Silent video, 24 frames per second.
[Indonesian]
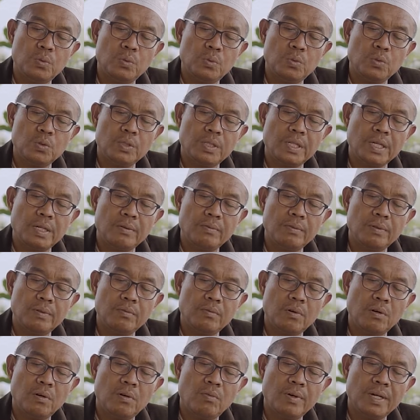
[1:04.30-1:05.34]
utawi
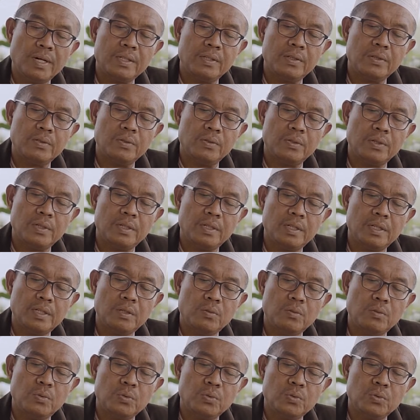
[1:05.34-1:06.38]
wong wadon
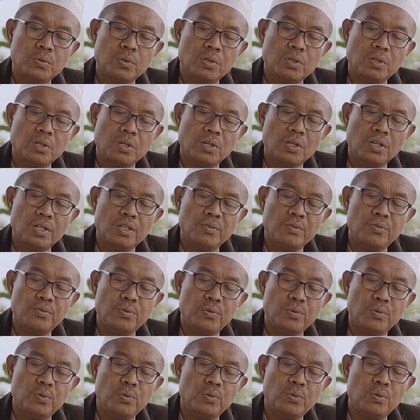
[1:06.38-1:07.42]
ikutu
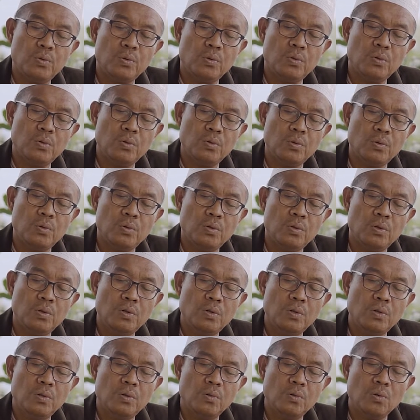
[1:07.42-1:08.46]
khalifu
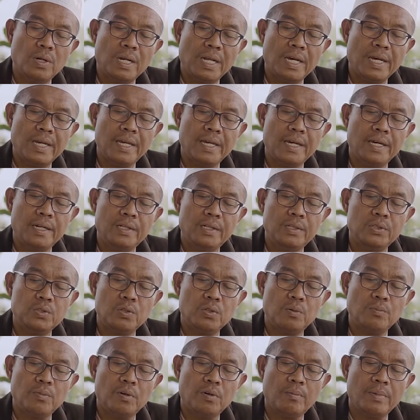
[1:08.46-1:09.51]
nulayani
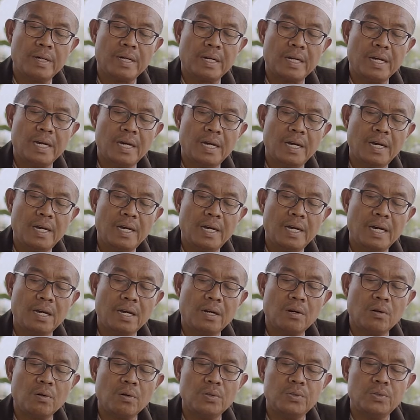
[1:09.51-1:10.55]
sapa mar'a
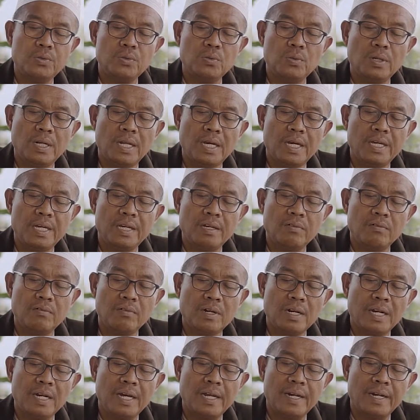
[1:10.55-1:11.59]
ar-rajula ing
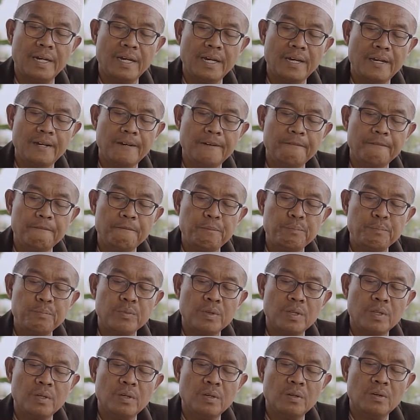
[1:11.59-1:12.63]
wong lanang
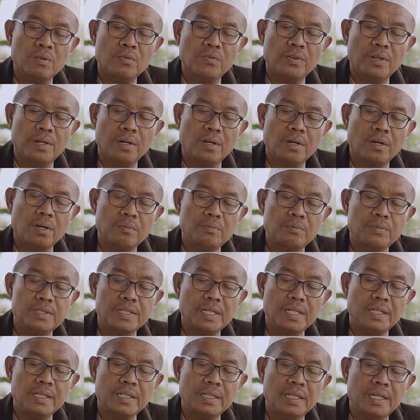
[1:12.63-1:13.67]
fil
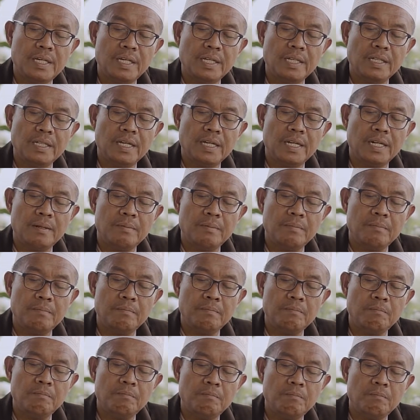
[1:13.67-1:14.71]
khamsati ing
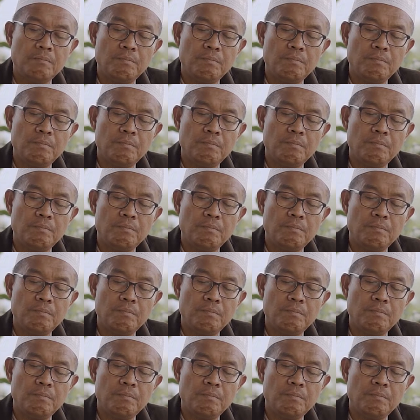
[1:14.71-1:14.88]
dalem